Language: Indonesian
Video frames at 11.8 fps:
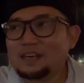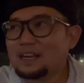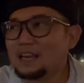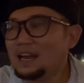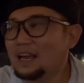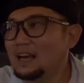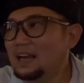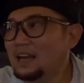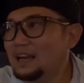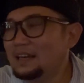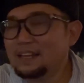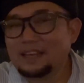
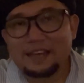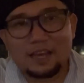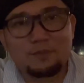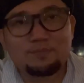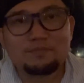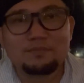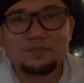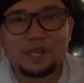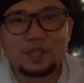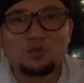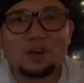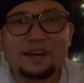KDM
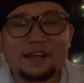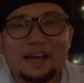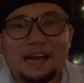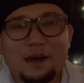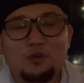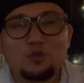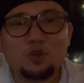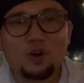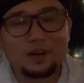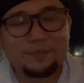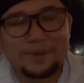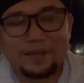itu ada kaung
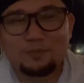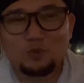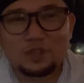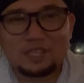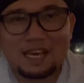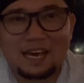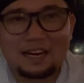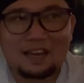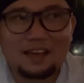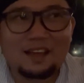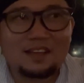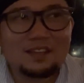Dolby
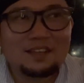Mutiara.